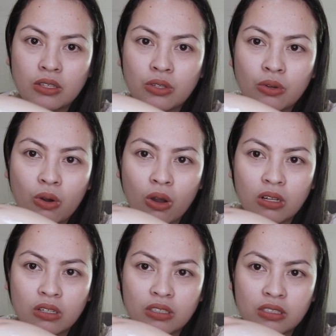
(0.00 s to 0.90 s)
Ito yung
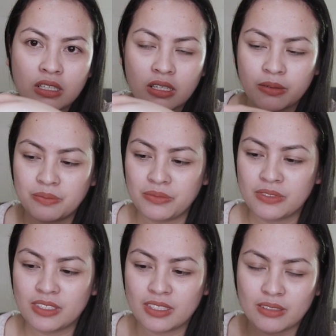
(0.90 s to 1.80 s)
color niya.
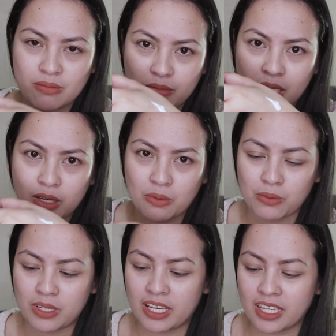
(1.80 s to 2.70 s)
May
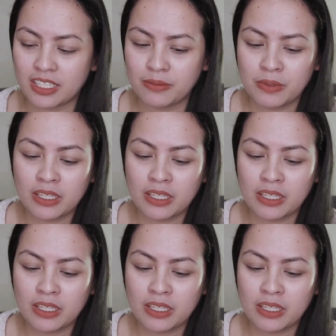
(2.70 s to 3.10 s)
kakulay.